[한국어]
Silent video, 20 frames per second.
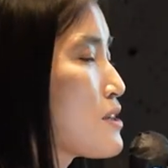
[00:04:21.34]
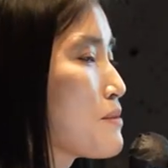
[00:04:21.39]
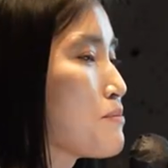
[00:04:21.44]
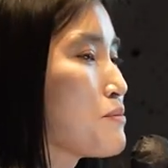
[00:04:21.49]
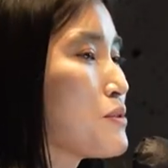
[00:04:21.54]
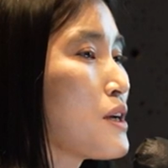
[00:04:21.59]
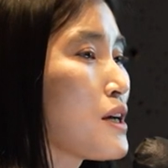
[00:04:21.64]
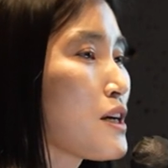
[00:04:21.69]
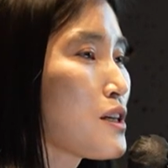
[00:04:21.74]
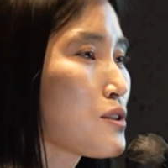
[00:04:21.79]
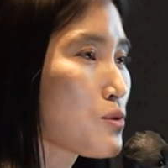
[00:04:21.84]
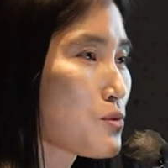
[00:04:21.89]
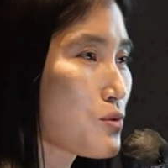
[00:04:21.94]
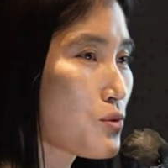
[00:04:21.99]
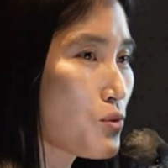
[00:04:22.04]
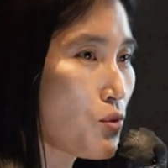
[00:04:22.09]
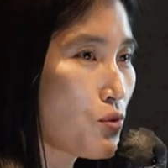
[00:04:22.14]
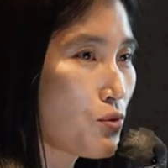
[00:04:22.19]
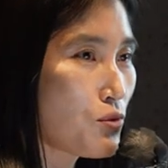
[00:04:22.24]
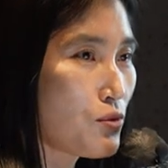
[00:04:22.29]
리플레이
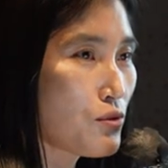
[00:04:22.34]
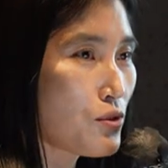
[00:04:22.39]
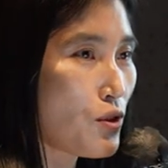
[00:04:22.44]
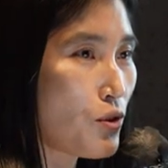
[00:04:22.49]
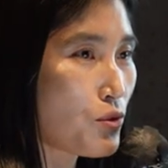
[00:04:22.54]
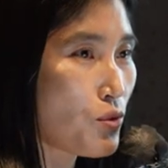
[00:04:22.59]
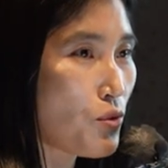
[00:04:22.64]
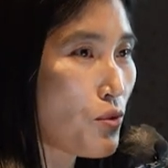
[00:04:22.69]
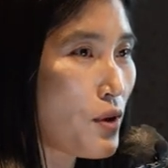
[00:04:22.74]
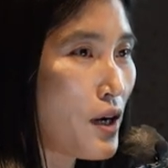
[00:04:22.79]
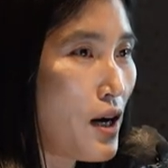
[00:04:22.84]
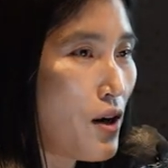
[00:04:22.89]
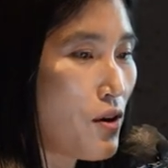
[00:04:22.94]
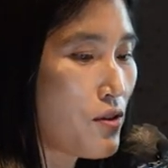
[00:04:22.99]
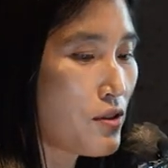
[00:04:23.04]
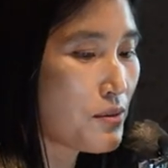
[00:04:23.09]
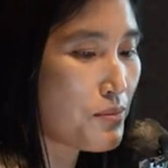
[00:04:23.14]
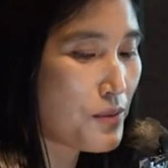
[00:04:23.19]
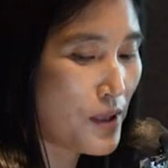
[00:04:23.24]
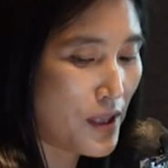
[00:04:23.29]
도구 정도가
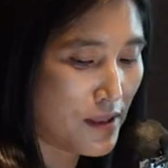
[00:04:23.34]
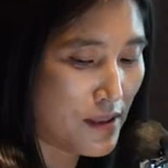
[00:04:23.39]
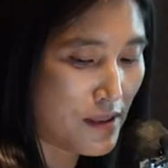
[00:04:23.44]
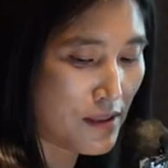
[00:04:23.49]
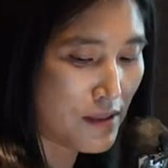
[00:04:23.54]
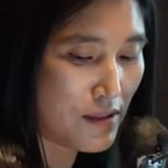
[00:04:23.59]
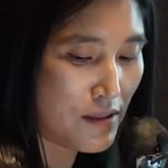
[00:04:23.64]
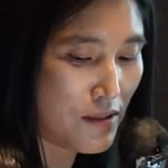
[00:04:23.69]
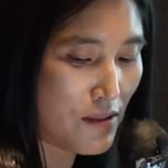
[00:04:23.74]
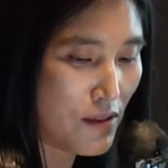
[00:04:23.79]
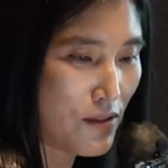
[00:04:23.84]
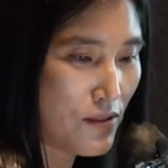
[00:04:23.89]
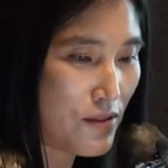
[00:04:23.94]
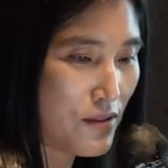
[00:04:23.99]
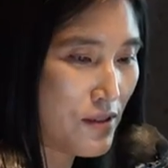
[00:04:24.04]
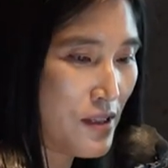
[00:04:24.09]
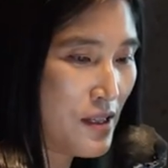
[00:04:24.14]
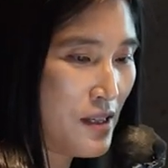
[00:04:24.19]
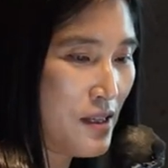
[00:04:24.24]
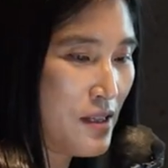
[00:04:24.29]
언급되는
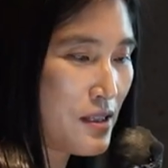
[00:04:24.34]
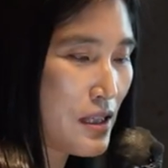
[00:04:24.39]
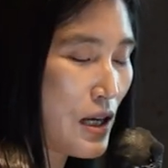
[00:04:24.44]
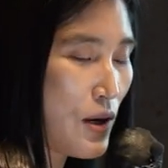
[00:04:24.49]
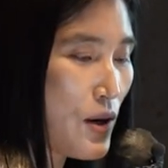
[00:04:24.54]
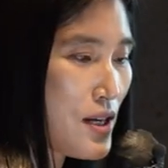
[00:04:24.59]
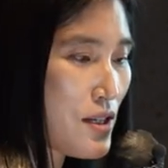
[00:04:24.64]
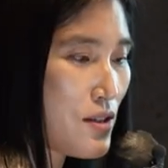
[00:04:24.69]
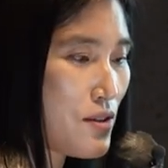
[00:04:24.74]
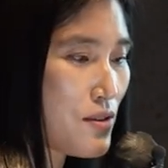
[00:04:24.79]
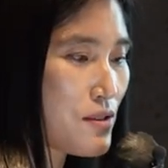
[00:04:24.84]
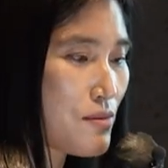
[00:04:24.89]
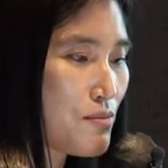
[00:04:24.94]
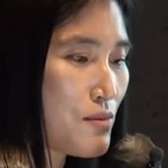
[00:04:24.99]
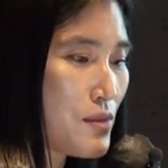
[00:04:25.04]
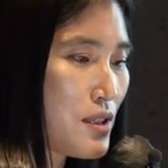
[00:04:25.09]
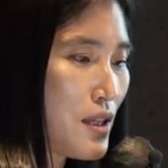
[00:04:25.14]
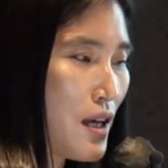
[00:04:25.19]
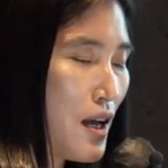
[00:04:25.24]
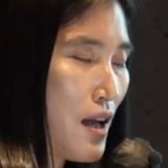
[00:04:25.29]
그런
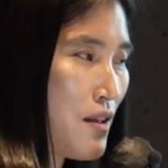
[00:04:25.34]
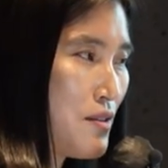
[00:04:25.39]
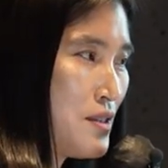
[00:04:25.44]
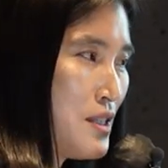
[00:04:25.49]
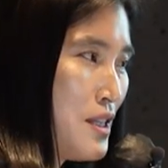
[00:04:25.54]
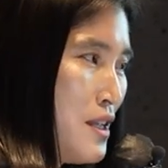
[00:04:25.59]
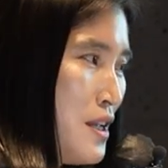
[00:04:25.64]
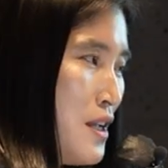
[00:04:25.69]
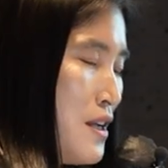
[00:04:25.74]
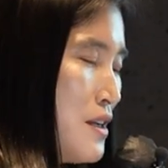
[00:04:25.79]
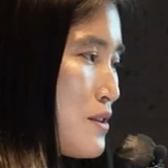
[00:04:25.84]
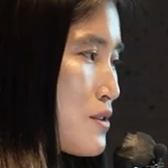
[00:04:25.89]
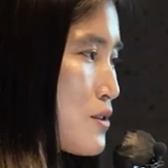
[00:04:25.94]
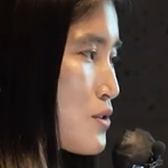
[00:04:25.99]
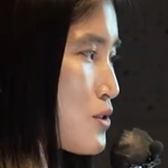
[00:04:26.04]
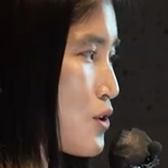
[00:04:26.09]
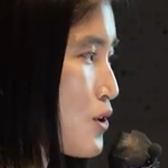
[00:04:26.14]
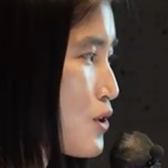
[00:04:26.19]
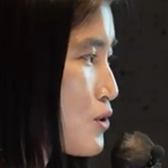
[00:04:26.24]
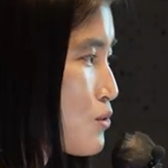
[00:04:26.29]
상황이었습니다.
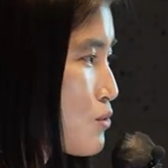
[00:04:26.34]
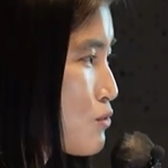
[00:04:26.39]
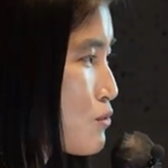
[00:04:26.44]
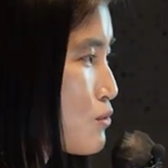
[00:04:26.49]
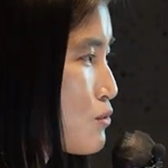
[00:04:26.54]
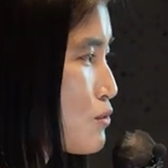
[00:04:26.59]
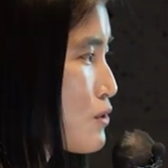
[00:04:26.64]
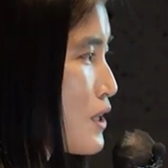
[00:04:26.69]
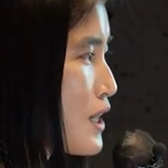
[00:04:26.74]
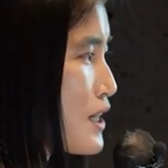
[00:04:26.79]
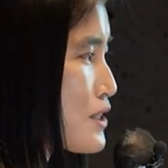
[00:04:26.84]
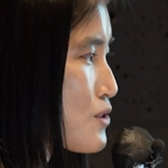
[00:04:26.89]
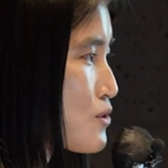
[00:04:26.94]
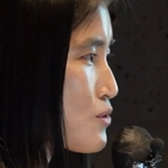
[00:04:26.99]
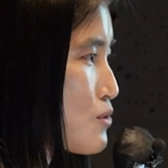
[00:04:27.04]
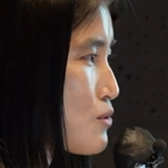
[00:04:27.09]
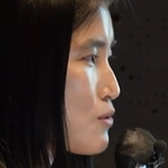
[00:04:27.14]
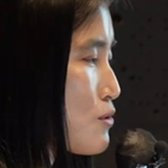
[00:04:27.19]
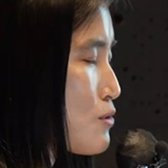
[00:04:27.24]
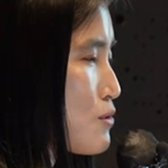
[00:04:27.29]
그래서 저희 도구
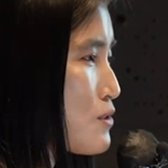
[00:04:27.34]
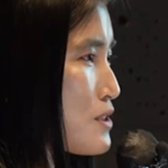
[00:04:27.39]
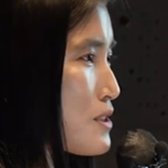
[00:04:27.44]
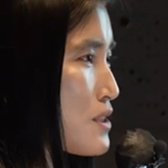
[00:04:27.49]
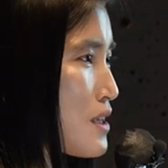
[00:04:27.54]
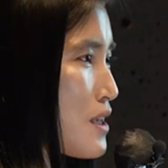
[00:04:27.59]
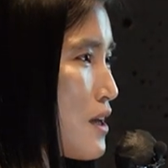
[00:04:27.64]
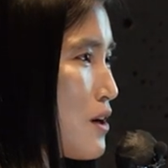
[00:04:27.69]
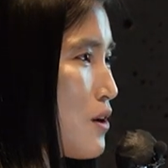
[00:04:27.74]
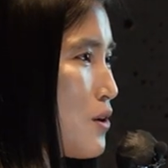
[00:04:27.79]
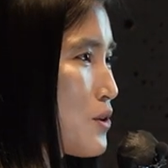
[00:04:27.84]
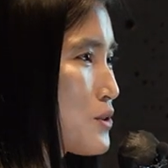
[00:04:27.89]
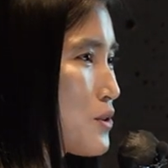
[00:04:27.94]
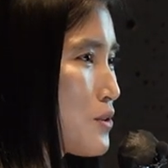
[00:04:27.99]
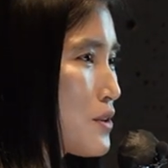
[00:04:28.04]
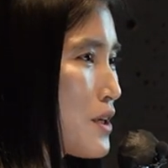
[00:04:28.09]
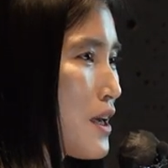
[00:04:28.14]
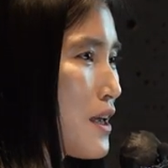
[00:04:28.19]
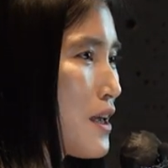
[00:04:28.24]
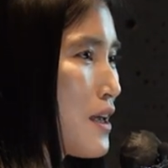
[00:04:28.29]
가지고 이제
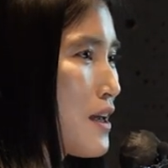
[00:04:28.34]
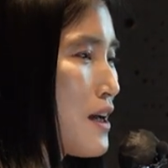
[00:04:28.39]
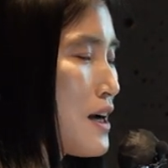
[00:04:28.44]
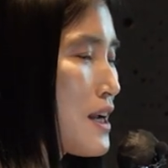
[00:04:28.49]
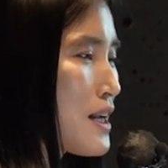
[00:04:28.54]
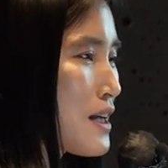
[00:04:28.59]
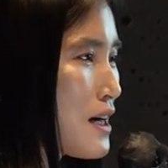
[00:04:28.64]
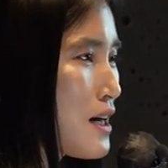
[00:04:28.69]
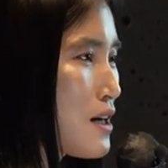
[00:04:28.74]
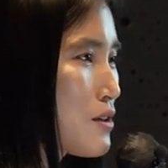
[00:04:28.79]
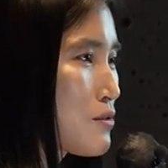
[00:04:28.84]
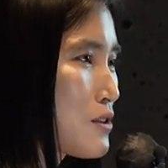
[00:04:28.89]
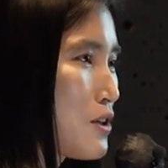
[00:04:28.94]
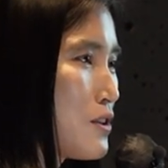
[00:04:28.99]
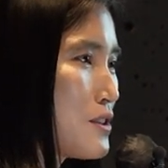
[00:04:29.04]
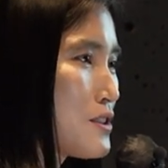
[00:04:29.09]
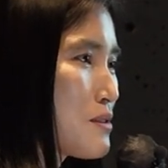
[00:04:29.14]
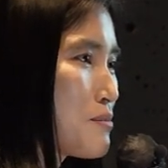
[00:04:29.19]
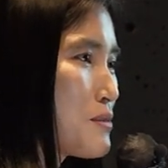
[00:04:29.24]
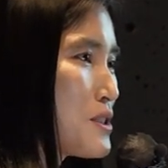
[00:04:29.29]
어떻게 할까 하고
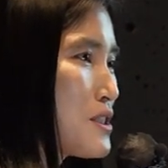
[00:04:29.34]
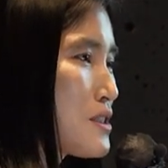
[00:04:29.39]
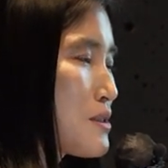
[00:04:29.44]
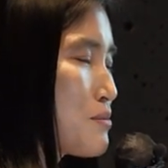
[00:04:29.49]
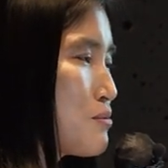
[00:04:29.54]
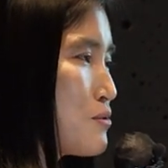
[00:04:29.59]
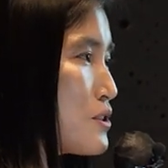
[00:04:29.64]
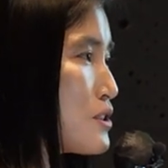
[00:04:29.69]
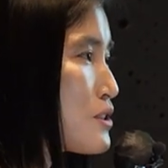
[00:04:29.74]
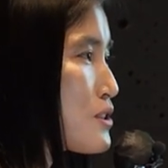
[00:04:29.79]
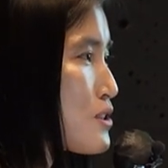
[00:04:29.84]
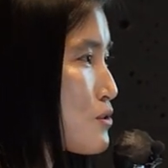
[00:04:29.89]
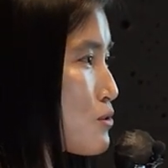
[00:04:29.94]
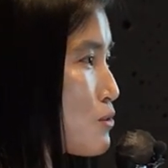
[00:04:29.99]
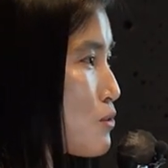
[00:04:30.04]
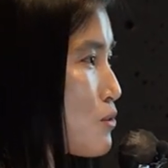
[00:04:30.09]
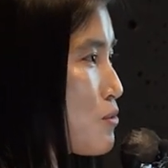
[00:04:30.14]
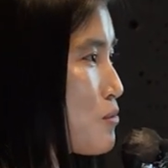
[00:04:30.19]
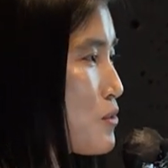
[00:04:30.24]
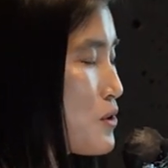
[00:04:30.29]
열심히 이제
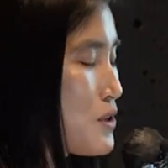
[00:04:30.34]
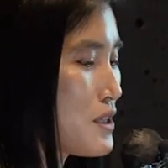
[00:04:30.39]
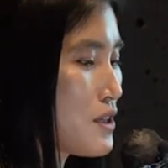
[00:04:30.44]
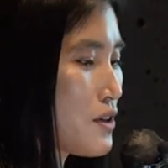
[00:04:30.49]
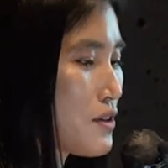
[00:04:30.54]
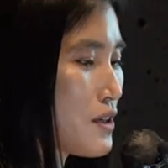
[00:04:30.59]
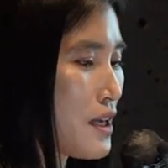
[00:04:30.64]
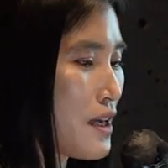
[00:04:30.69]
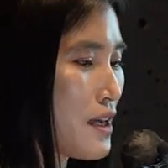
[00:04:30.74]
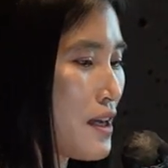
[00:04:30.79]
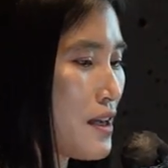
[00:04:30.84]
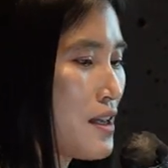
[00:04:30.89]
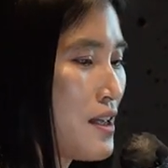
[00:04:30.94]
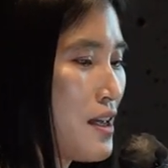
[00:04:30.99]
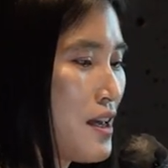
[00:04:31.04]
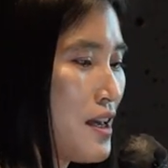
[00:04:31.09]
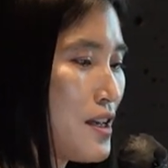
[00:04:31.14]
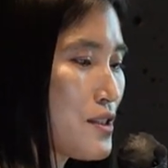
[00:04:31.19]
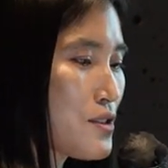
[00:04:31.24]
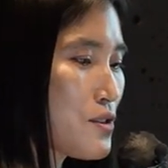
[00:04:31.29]
부딪히고 뭐 이렇게
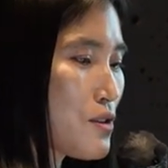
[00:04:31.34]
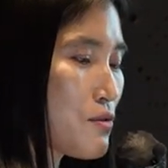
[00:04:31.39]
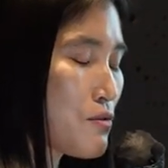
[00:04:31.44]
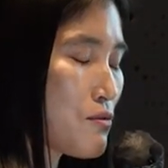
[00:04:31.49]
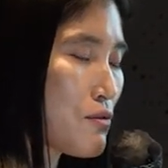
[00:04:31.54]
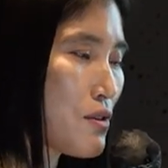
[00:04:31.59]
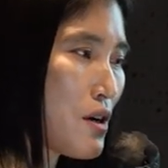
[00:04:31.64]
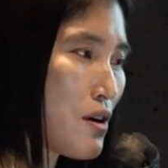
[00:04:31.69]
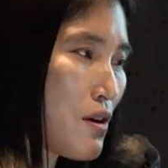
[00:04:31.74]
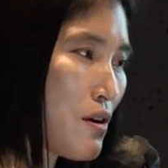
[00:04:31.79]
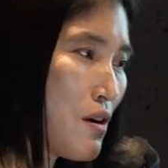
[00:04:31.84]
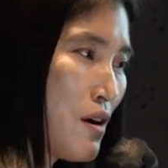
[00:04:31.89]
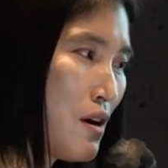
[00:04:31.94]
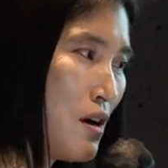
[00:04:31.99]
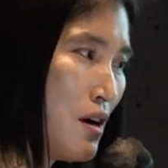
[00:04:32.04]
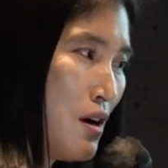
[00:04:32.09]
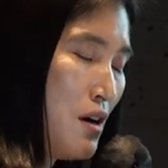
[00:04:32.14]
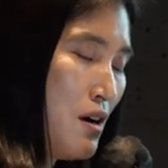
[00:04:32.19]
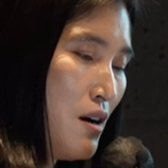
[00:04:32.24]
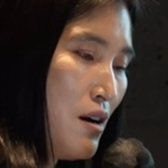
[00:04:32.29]
했었고요.
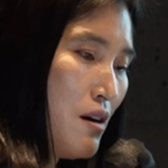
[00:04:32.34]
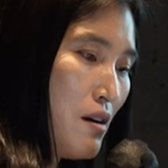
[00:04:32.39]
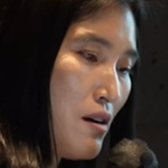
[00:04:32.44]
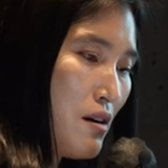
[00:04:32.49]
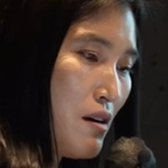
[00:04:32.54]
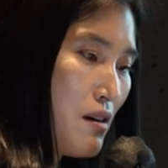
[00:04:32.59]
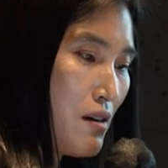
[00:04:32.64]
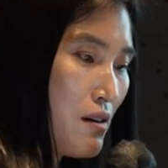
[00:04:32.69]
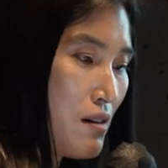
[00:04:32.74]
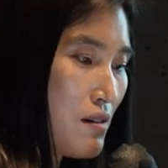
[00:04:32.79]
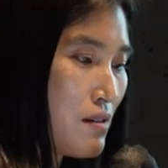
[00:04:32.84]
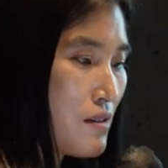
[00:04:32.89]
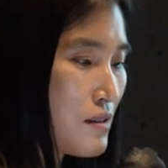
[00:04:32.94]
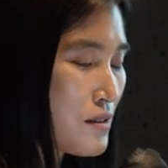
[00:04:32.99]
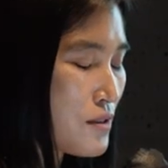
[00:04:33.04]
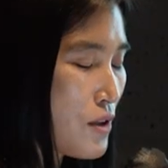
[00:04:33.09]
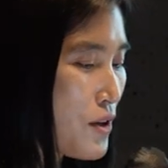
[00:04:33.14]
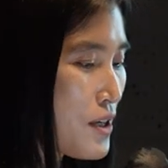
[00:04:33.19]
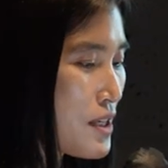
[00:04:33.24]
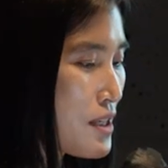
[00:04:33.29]
어,
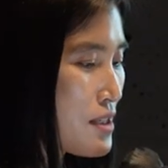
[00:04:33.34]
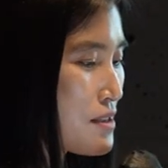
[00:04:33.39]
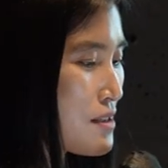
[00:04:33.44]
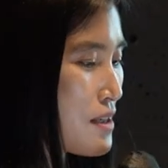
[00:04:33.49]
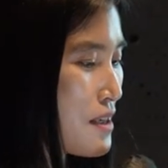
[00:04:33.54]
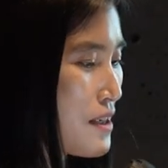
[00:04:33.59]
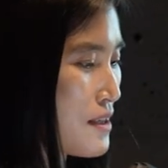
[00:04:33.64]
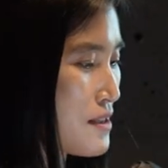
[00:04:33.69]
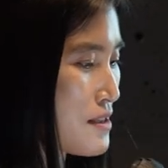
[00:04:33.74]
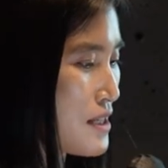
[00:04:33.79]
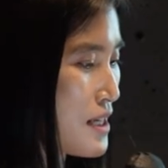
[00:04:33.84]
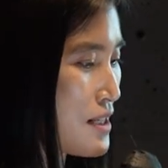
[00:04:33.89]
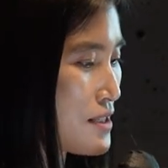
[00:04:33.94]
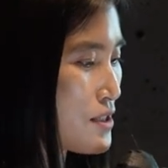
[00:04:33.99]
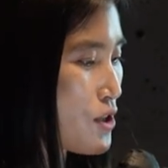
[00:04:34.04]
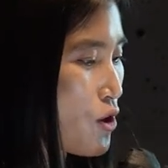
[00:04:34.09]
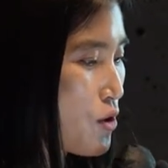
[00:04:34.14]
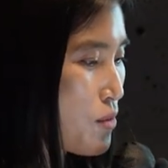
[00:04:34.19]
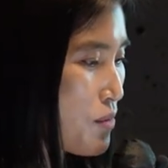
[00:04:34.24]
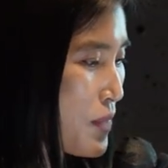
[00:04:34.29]
저희 이제 제일
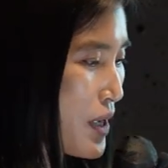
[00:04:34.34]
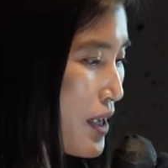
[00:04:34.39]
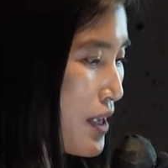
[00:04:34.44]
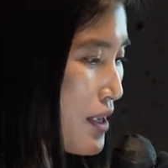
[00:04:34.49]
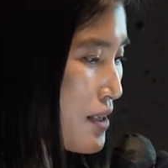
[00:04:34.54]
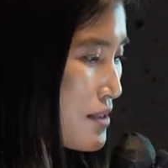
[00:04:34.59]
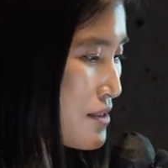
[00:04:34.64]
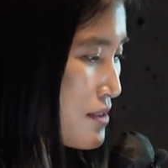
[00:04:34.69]
처음에